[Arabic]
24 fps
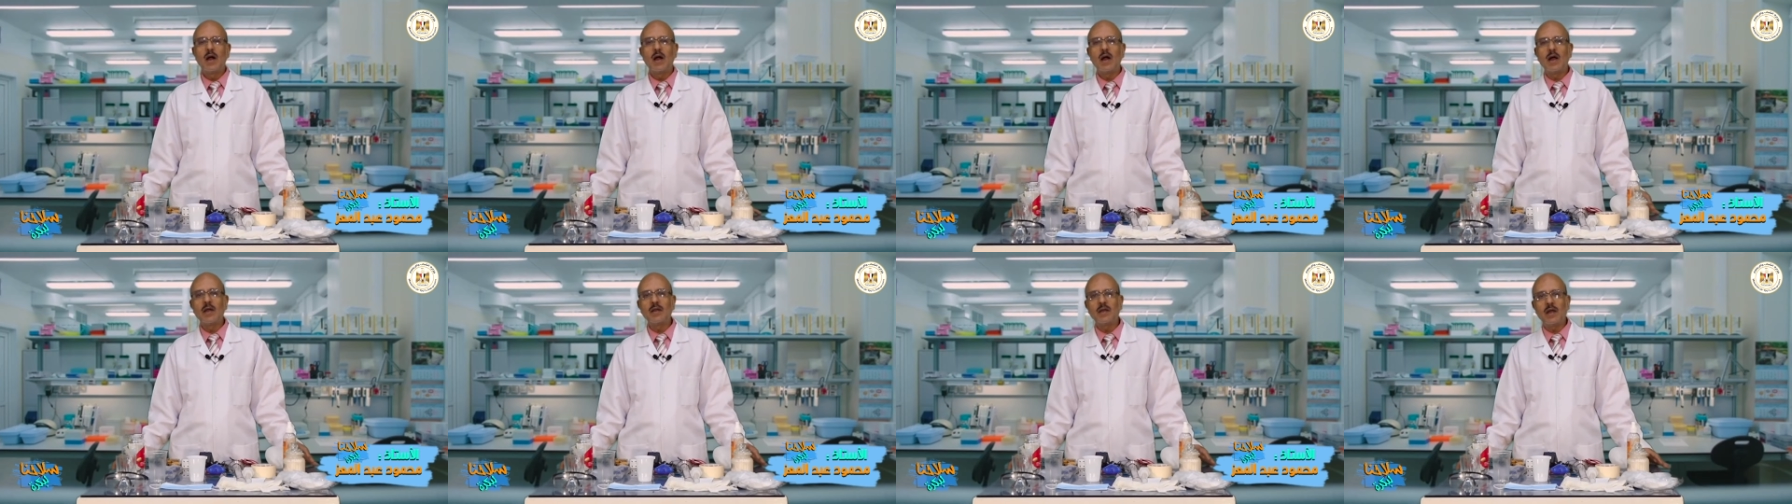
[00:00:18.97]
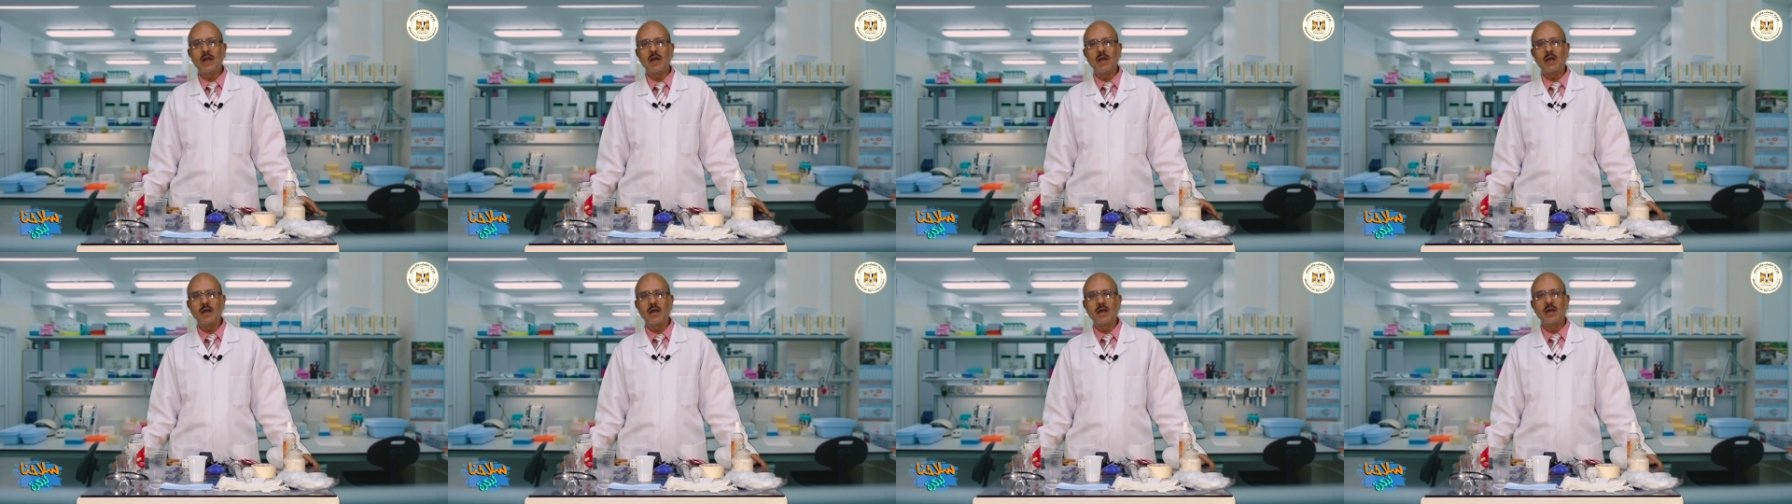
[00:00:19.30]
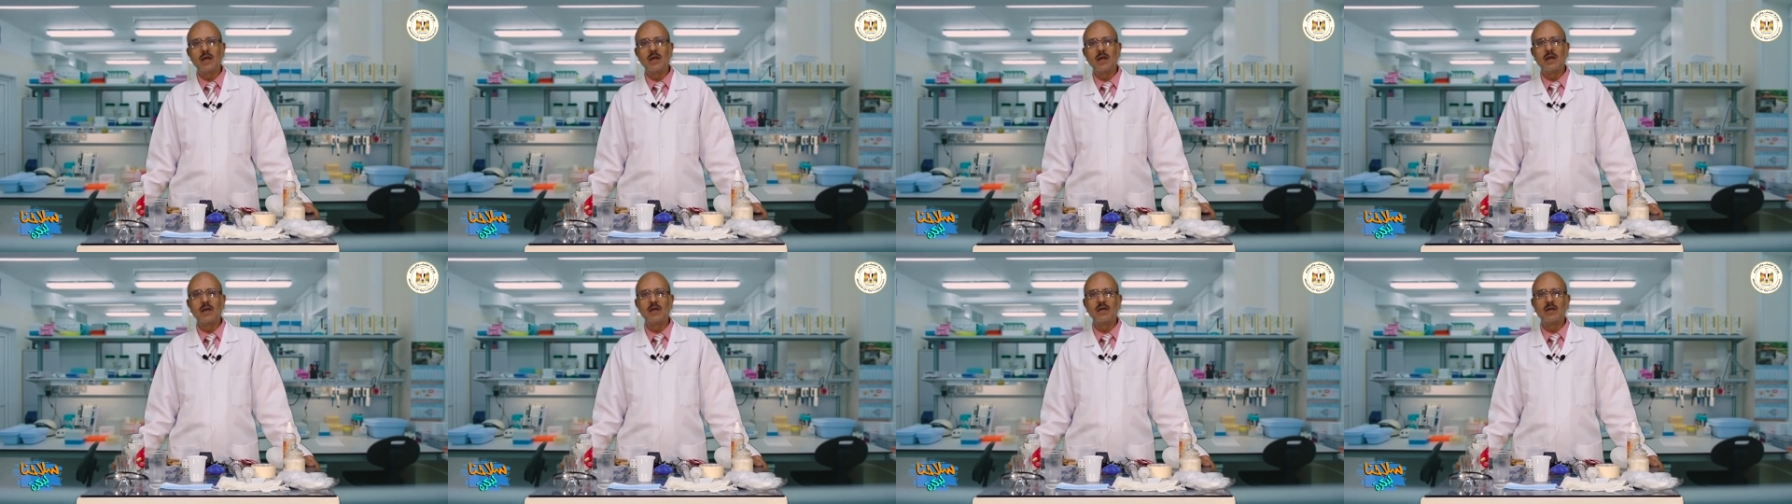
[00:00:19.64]
انا
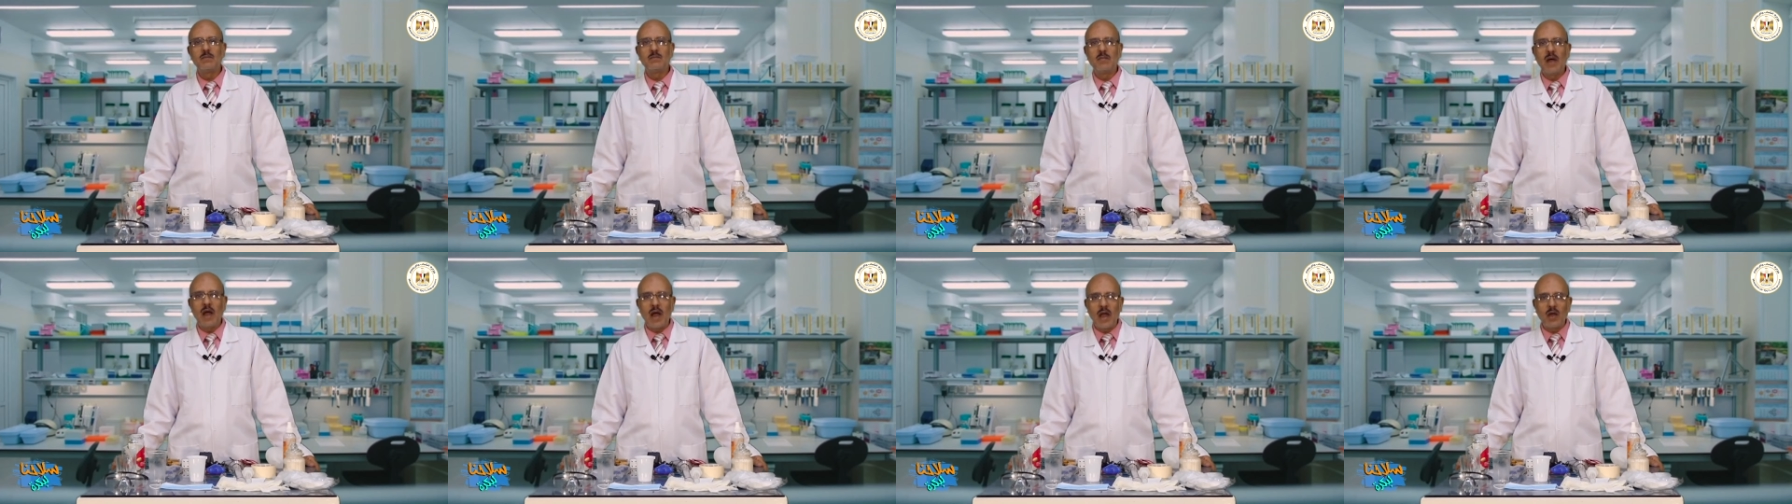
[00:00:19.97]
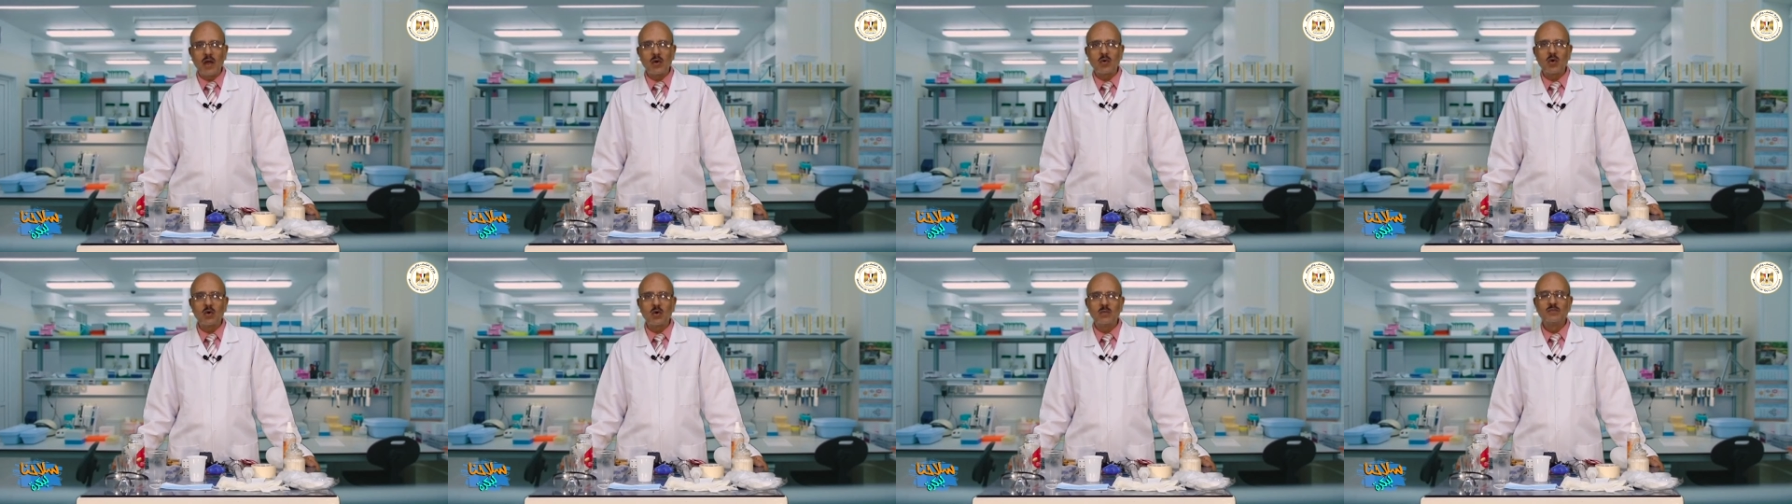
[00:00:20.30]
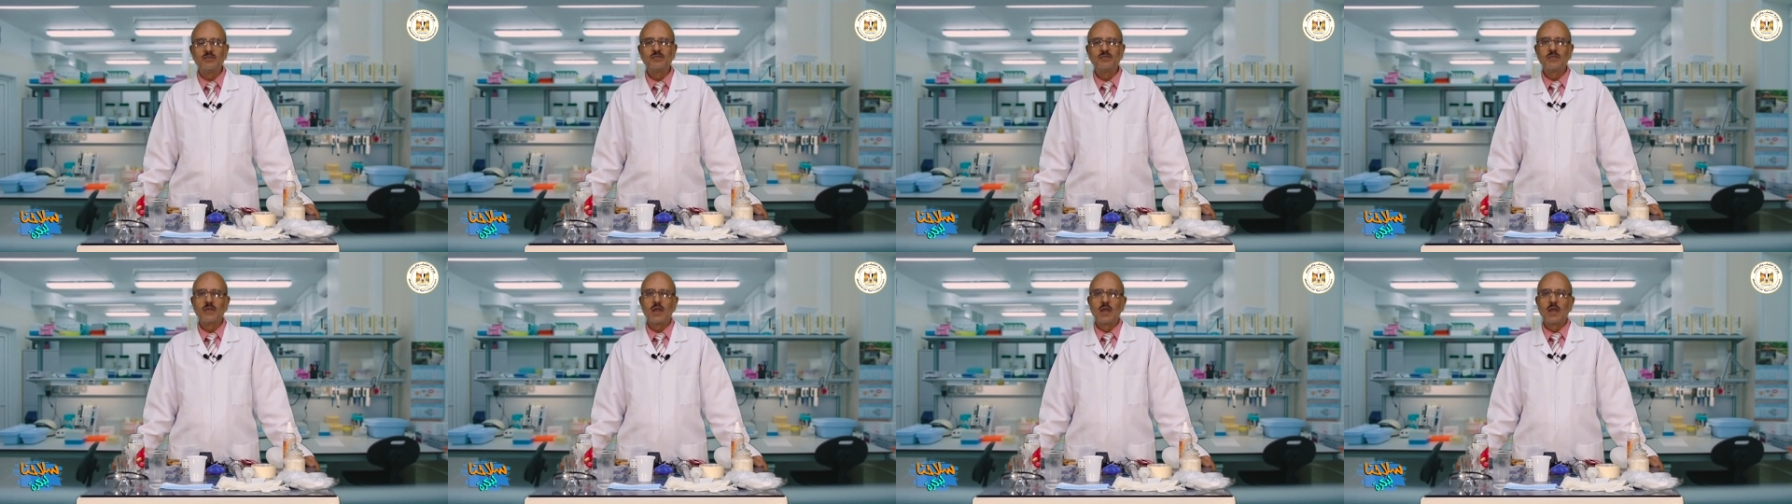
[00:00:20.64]
آه، معاكم